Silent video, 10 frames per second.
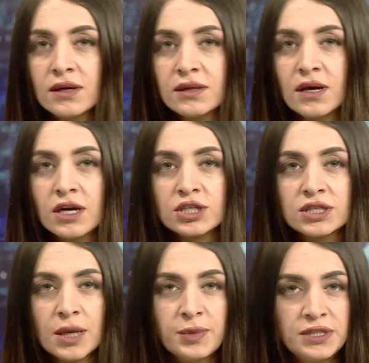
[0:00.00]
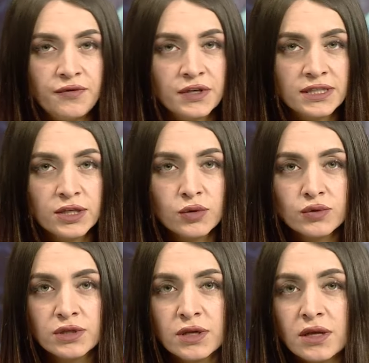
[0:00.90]
Также записи
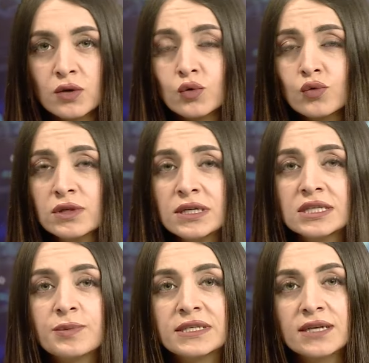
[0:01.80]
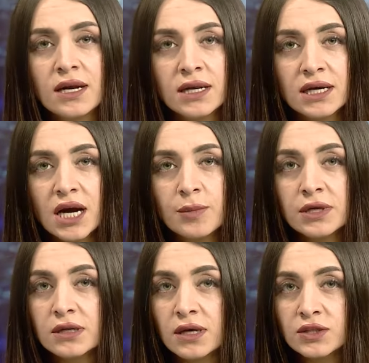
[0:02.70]
фиксируются на нагрудные специальные
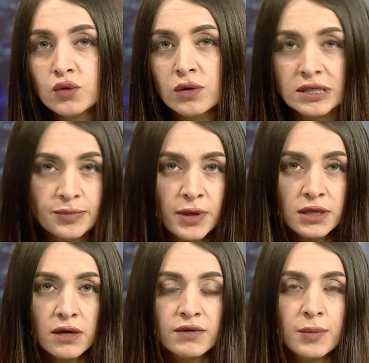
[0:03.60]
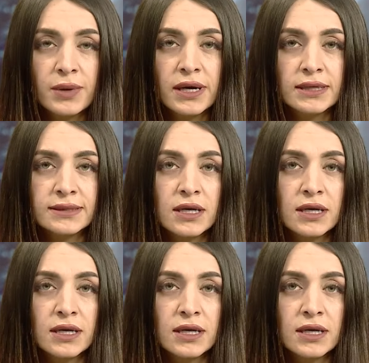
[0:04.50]
камеры дозора инспекторов ДПС.